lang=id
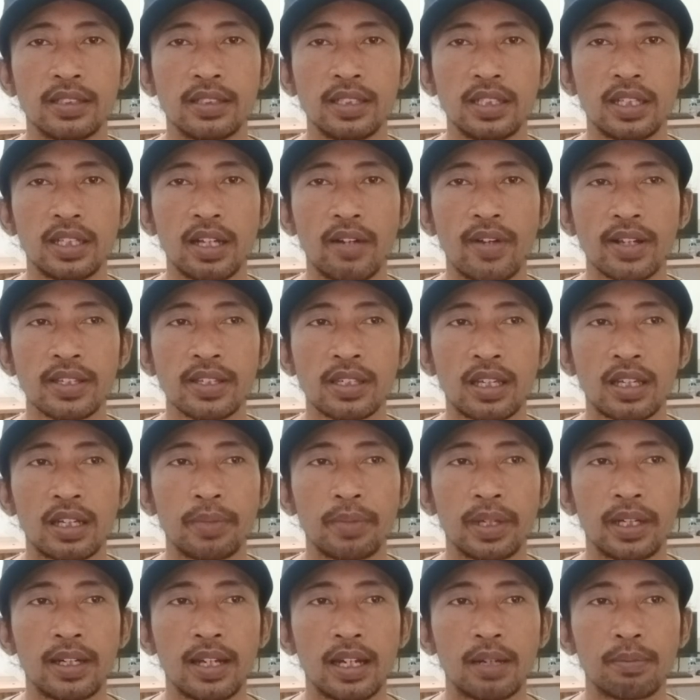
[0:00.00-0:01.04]
di kawasan
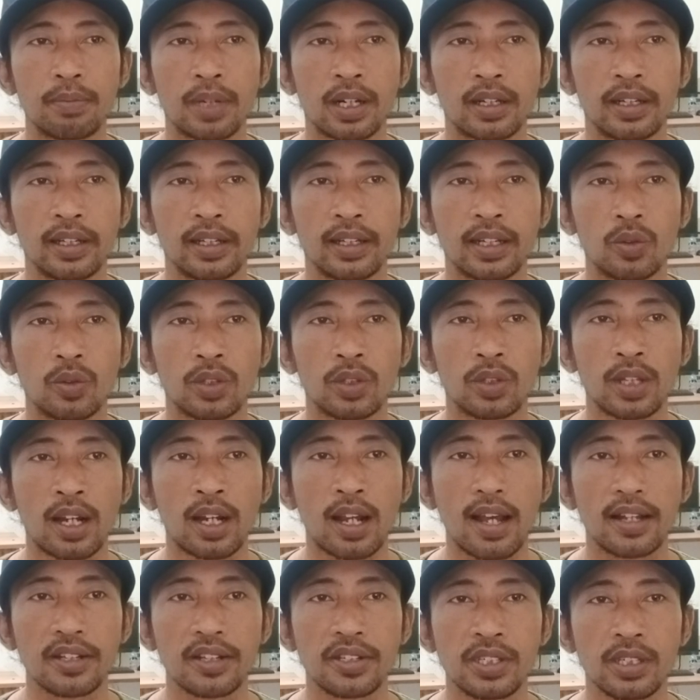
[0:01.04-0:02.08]
Medan Merdeka
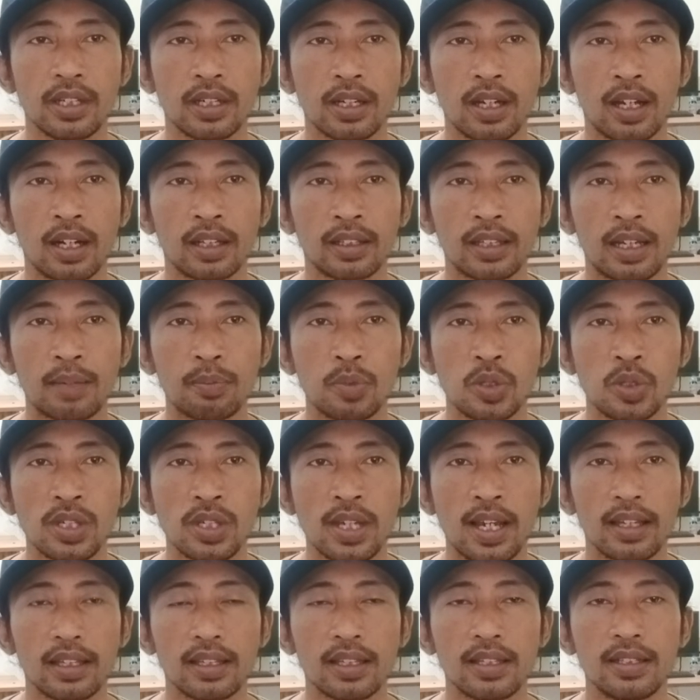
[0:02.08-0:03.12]
Utara, Jakarta
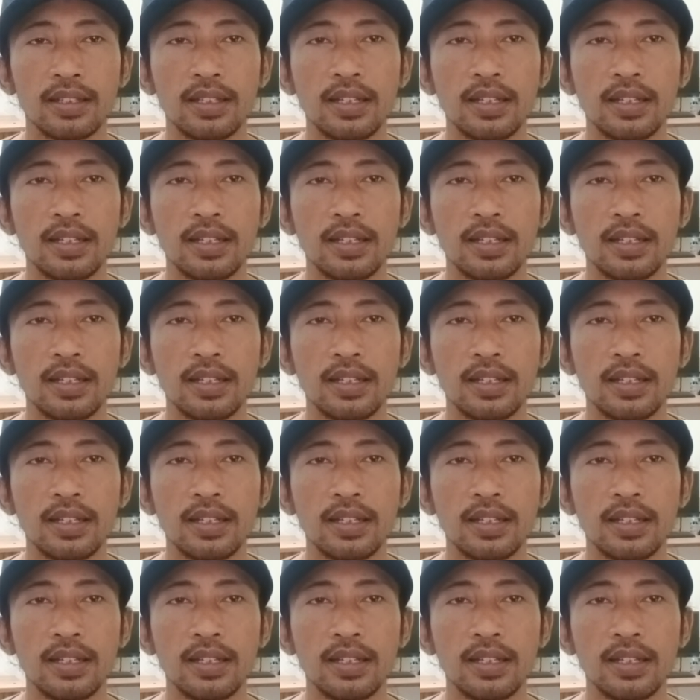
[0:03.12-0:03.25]
Pusat.